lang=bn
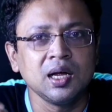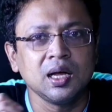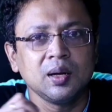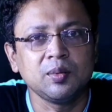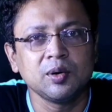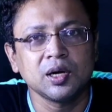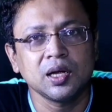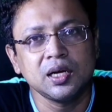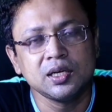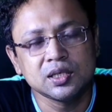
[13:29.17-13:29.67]
কি
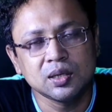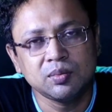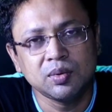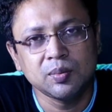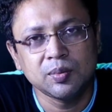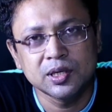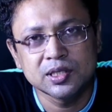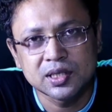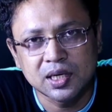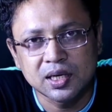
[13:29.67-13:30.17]
হয়
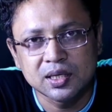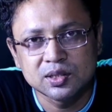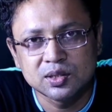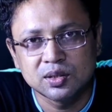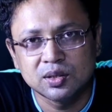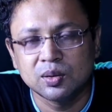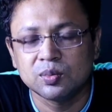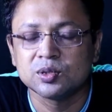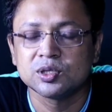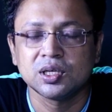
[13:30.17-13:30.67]
এবং এইসব
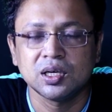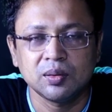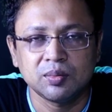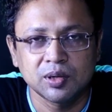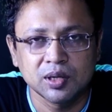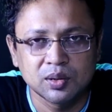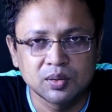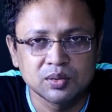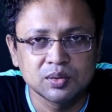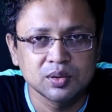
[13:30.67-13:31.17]
ব্যাপারে জানার জন্য
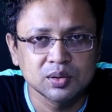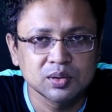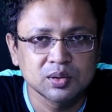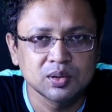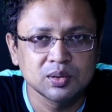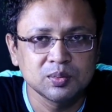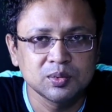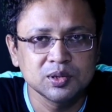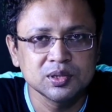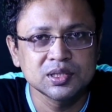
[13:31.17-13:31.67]
অবশ্যই
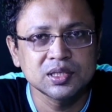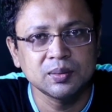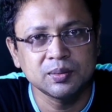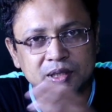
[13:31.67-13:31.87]
আপনাকে অনুরোধ